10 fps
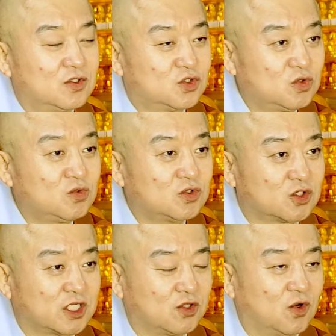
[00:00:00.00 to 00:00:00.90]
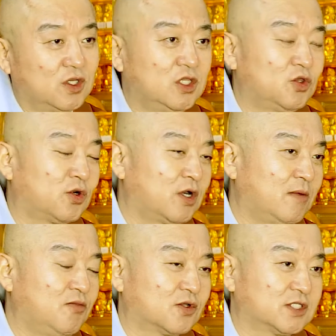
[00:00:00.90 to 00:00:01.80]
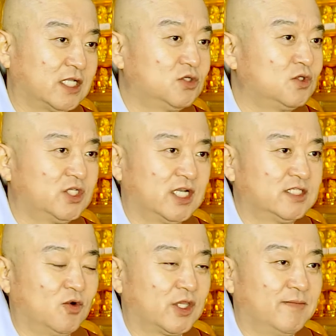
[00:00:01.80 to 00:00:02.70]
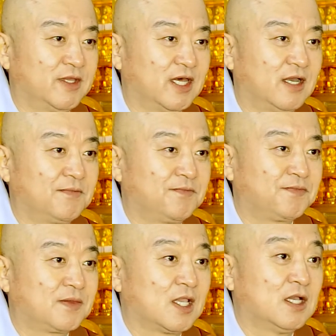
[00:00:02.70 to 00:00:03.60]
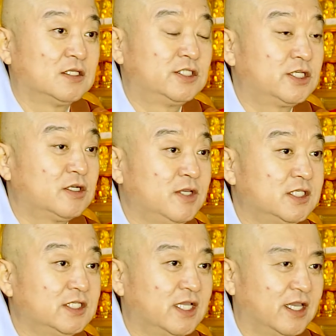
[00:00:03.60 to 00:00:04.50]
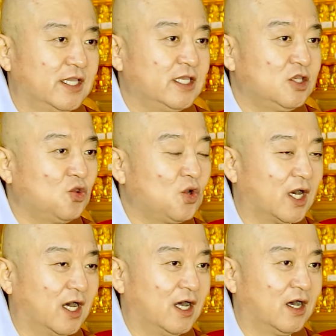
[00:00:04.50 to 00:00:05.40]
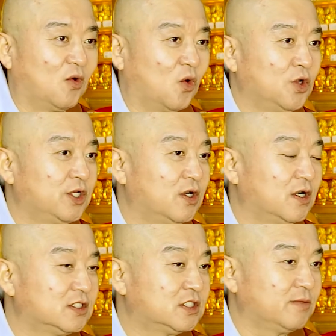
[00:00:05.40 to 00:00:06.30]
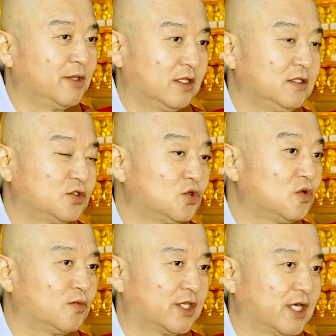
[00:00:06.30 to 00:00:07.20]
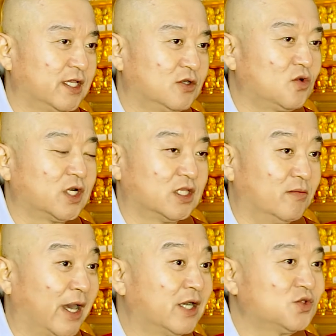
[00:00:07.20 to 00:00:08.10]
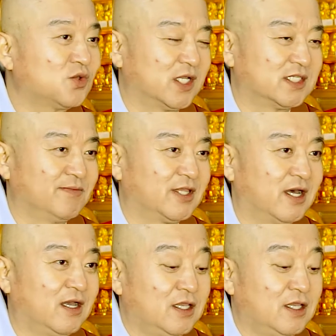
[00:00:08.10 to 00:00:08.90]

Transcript: 중국조차도 인도를 함부로 자지우지하지 못합니다. 지금 현재 인도가 오히려 어쩌면 중국보다 인구가 더 많을 수가 있습니다.